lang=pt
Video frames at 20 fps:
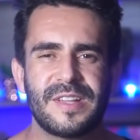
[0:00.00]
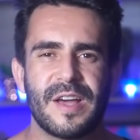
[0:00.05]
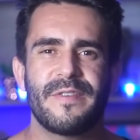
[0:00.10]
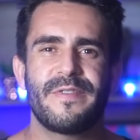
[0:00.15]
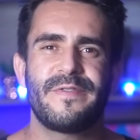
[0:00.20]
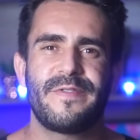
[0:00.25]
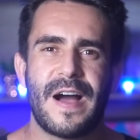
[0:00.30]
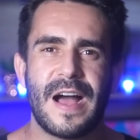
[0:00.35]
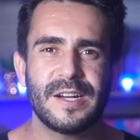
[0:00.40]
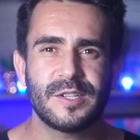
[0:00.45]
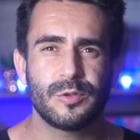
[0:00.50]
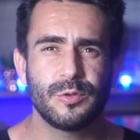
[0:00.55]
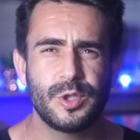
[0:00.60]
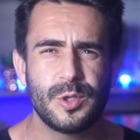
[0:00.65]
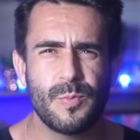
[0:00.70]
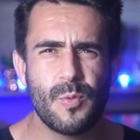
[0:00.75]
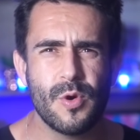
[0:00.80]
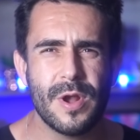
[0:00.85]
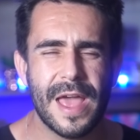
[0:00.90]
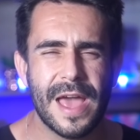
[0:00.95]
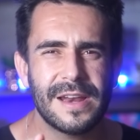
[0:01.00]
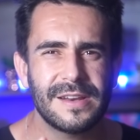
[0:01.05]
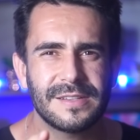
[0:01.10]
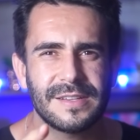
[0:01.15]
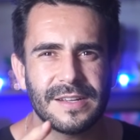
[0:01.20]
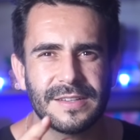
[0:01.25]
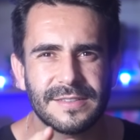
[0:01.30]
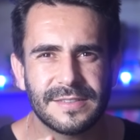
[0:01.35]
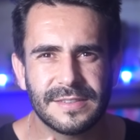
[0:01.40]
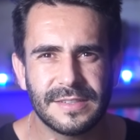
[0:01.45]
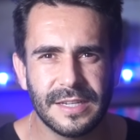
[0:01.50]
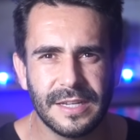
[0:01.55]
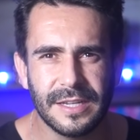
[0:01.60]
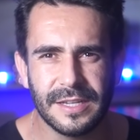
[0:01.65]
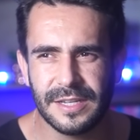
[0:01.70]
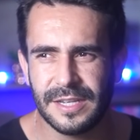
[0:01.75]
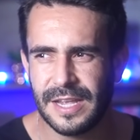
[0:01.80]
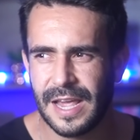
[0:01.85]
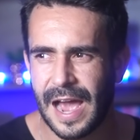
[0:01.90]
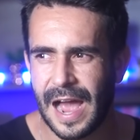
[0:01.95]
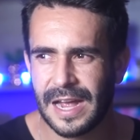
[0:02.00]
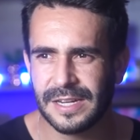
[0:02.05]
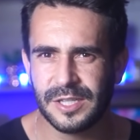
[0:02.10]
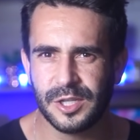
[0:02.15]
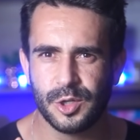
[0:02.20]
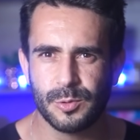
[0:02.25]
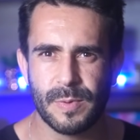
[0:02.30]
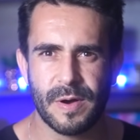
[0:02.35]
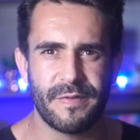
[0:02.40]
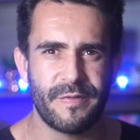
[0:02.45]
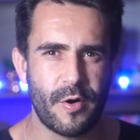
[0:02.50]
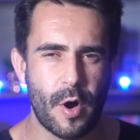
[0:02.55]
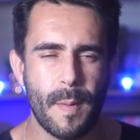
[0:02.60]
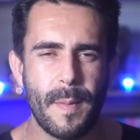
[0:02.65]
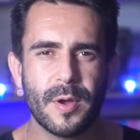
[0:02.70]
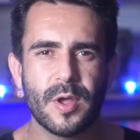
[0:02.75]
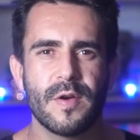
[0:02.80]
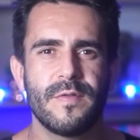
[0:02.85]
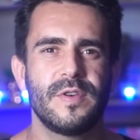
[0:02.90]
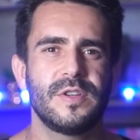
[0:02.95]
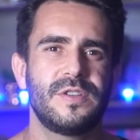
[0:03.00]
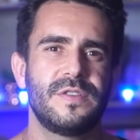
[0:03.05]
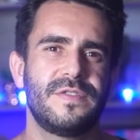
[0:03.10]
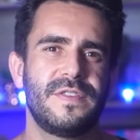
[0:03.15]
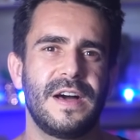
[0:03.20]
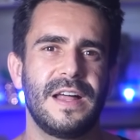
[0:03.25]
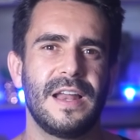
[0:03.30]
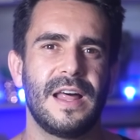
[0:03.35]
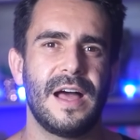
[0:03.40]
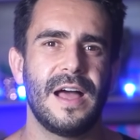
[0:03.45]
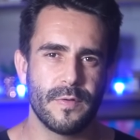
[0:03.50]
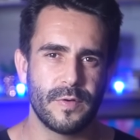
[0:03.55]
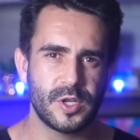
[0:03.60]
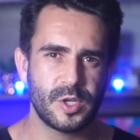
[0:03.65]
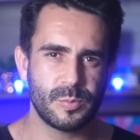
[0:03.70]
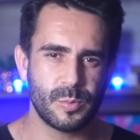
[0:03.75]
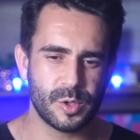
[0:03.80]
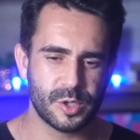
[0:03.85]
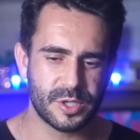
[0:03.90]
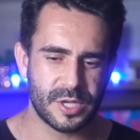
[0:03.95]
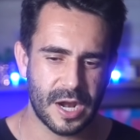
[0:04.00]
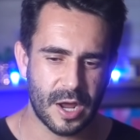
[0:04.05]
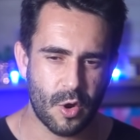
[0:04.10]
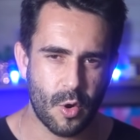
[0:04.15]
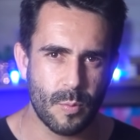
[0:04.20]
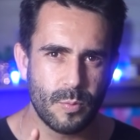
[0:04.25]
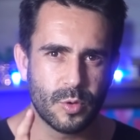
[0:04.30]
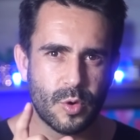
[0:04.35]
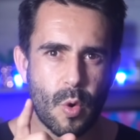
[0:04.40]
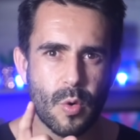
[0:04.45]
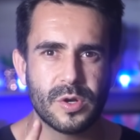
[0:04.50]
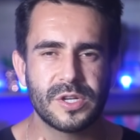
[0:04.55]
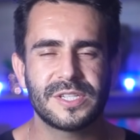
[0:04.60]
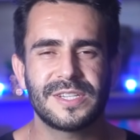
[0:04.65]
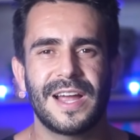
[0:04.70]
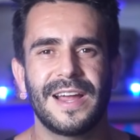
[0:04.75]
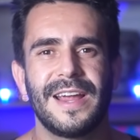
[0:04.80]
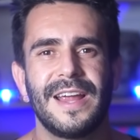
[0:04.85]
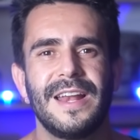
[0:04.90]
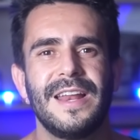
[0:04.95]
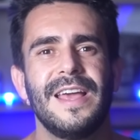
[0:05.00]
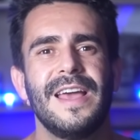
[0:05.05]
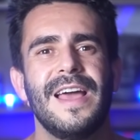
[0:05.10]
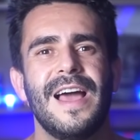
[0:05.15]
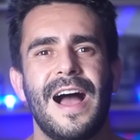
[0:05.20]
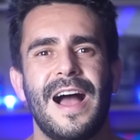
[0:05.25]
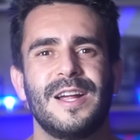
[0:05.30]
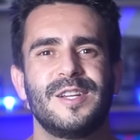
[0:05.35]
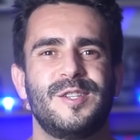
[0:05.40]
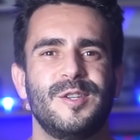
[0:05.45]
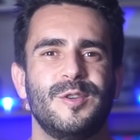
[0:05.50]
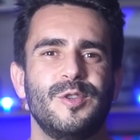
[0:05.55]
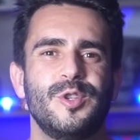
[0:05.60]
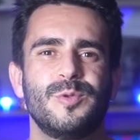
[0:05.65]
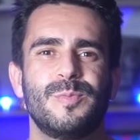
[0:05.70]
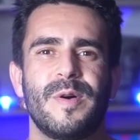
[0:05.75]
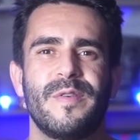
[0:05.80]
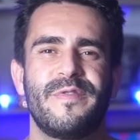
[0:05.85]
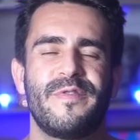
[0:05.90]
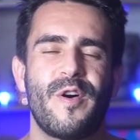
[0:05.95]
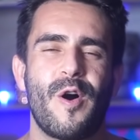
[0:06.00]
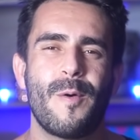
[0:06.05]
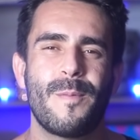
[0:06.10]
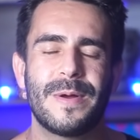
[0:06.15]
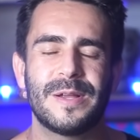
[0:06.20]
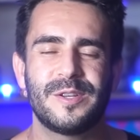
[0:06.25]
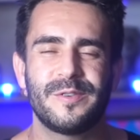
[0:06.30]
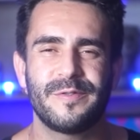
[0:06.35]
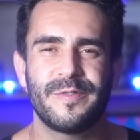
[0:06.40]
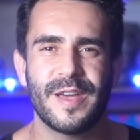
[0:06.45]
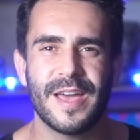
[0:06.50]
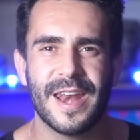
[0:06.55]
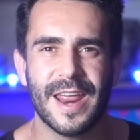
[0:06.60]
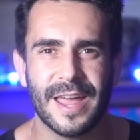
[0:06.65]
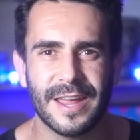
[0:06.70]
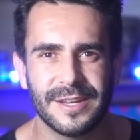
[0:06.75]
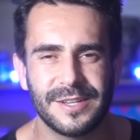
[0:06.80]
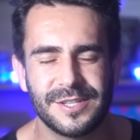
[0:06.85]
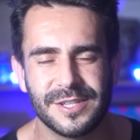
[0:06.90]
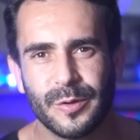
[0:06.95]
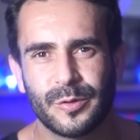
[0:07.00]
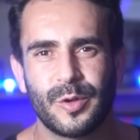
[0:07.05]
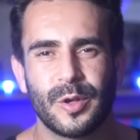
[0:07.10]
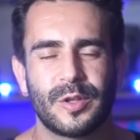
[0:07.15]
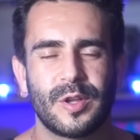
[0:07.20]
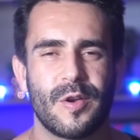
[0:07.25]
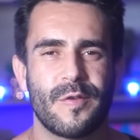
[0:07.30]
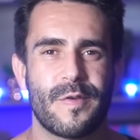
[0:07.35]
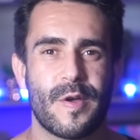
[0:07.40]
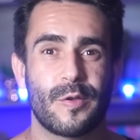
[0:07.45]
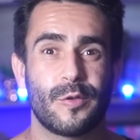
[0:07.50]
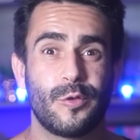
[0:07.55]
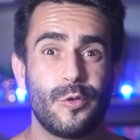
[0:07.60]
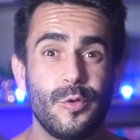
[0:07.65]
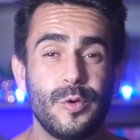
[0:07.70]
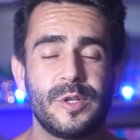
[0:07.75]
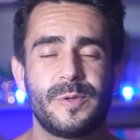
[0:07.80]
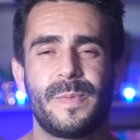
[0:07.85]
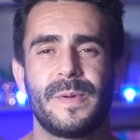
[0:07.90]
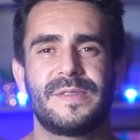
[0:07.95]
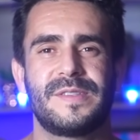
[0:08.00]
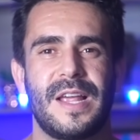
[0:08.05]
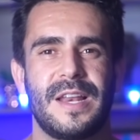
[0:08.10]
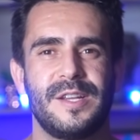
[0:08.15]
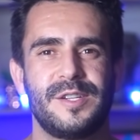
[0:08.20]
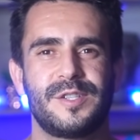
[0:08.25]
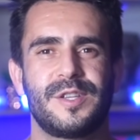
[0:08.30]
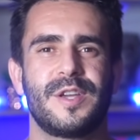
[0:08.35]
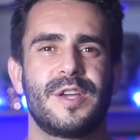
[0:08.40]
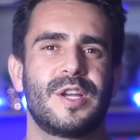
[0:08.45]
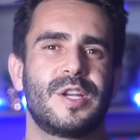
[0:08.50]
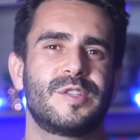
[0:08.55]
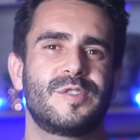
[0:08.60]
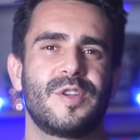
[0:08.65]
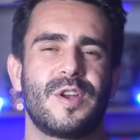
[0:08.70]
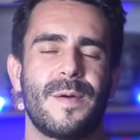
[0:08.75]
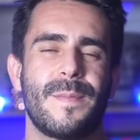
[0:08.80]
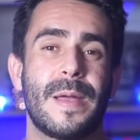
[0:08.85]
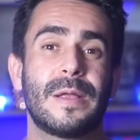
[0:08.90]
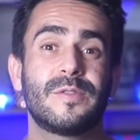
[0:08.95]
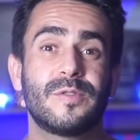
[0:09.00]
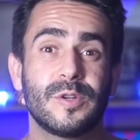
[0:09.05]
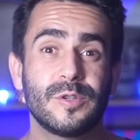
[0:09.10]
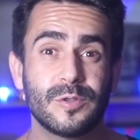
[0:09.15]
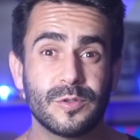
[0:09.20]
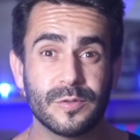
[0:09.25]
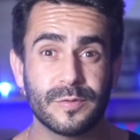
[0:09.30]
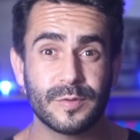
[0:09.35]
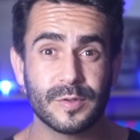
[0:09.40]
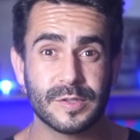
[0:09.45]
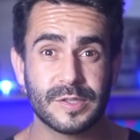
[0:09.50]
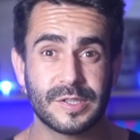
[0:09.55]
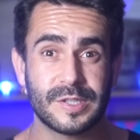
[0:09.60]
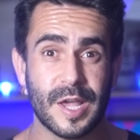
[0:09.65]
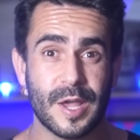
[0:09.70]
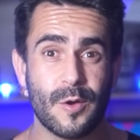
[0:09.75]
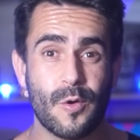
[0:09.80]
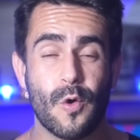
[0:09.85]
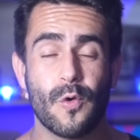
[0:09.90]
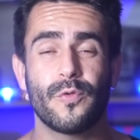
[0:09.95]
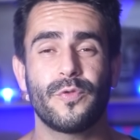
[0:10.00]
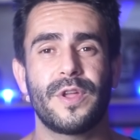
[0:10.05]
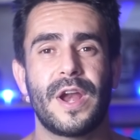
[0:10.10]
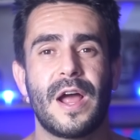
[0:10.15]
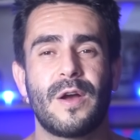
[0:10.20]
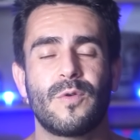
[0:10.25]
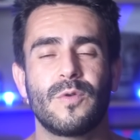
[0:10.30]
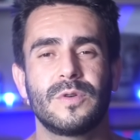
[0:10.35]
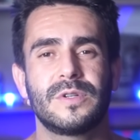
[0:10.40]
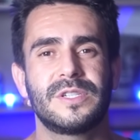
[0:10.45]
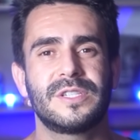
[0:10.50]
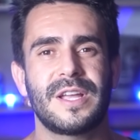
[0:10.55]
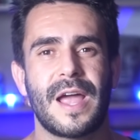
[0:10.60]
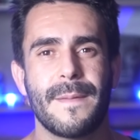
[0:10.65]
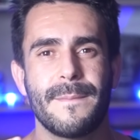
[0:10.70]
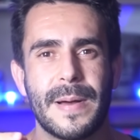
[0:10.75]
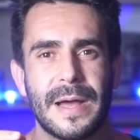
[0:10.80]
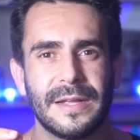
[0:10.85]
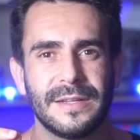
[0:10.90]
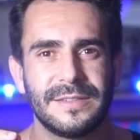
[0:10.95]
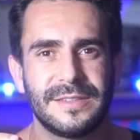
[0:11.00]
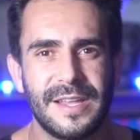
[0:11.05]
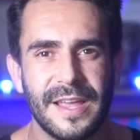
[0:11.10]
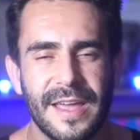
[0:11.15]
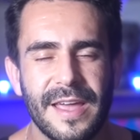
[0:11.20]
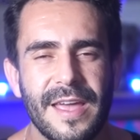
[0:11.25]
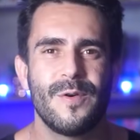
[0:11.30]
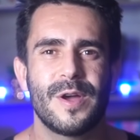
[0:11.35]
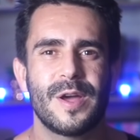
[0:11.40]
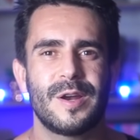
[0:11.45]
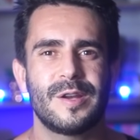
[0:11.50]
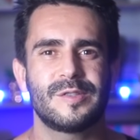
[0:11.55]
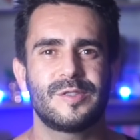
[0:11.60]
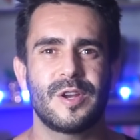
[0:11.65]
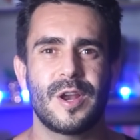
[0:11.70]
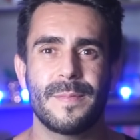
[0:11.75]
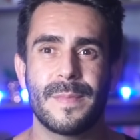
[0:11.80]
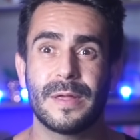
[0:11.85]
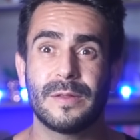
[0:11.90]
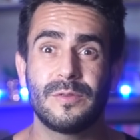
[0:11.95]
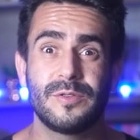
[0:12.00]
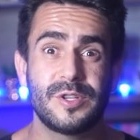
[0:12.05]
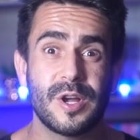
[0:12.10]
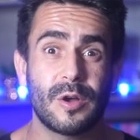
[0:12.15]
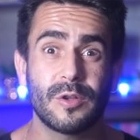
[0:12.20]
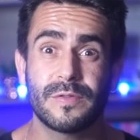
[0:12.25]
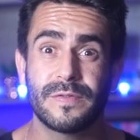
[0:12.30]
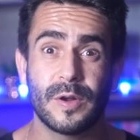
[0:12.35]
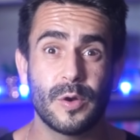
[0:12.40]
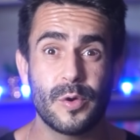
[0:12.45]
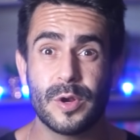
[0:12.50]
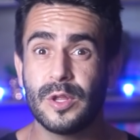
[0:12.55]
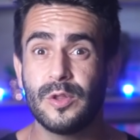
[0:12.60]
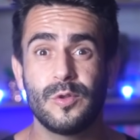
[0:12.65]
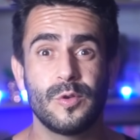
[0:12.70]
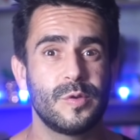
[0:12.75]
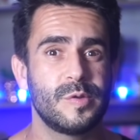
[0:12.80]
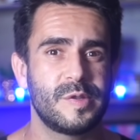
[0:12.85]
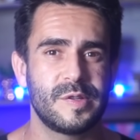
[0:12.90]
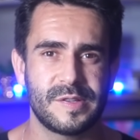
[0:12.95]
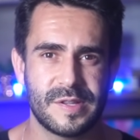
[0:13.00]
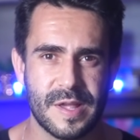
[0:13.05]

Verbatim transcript: se afastam de mulheres assim, que agem de uma forma que eu vou te falar. Eu vou te mostrar como conquistar ele agindo de uma forma diferente. Eu sou Italo Ventura, especialista em relacionamentos. Eu ajudo você a encontrar, conquistar e manter ter um relacionamento de alto valor em 12